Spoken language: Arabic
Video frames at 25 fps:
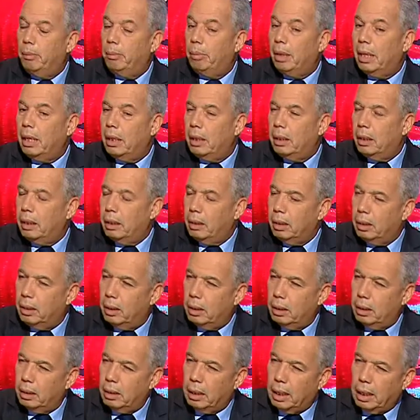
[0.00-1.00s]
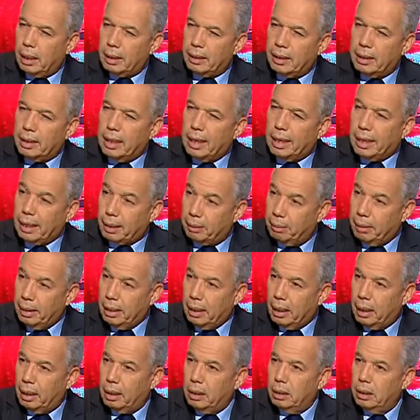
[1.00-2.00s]
بالارضيه
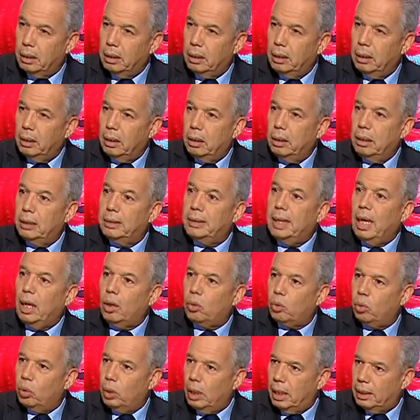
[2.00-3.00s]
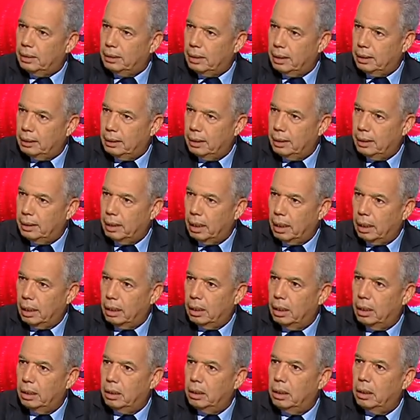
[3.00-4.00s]
الرقميه التحقوا الاساتذه
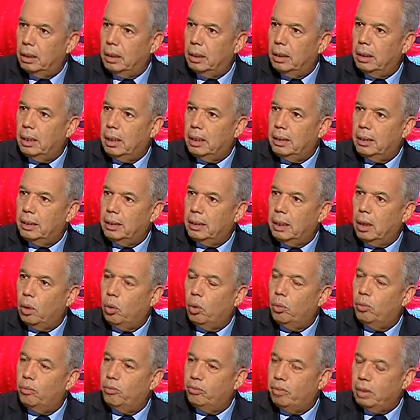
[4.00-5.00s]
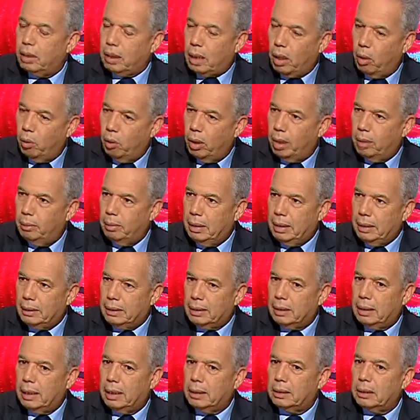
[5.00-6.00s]
الذين هم في القوائم
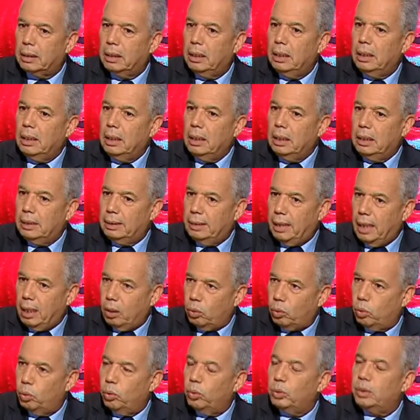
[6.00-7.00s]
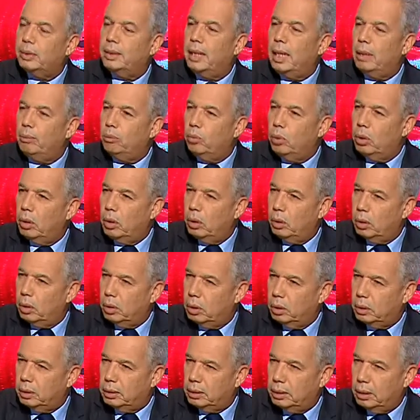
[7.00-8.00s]
الاحتياط التحقوا استلموا
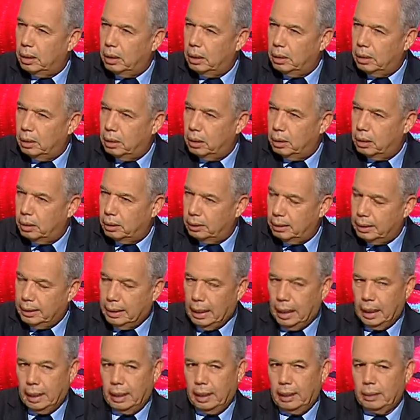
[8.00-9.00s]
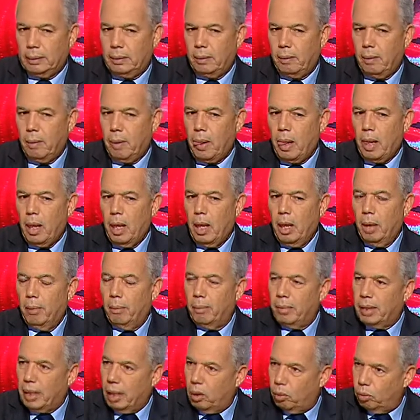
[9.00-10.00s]
الاستدعاءات
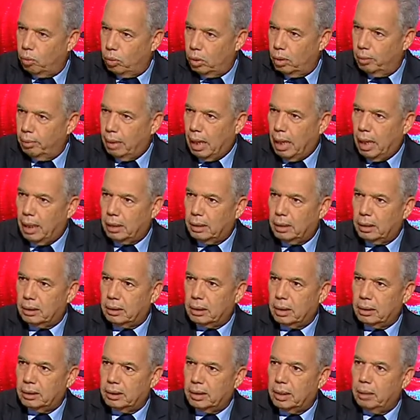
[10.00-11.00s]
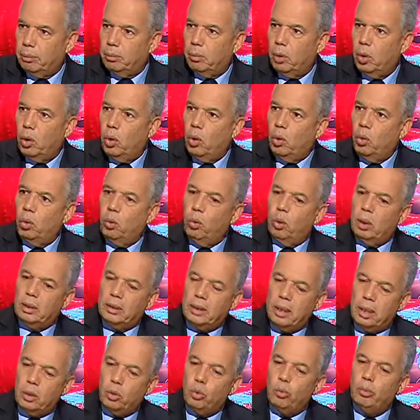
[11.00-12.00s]
مضاو المحاضر التنصيب
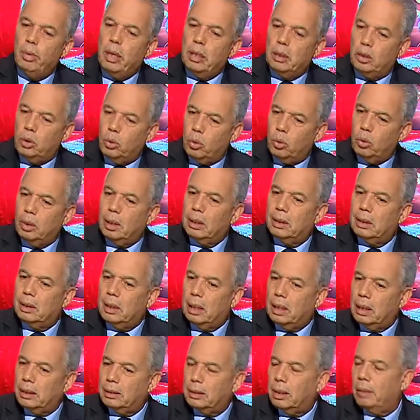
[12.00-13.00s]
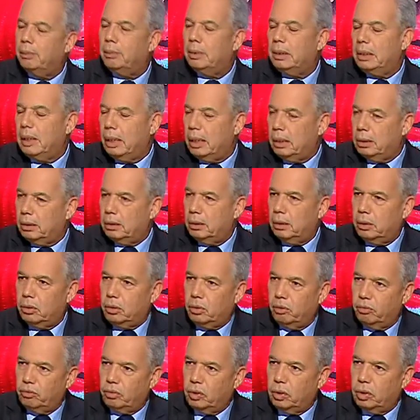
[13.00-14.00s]
وسيباشرون الدراسه بدايه
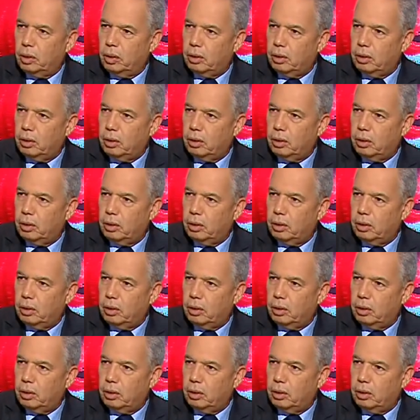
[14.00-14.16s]
جونفي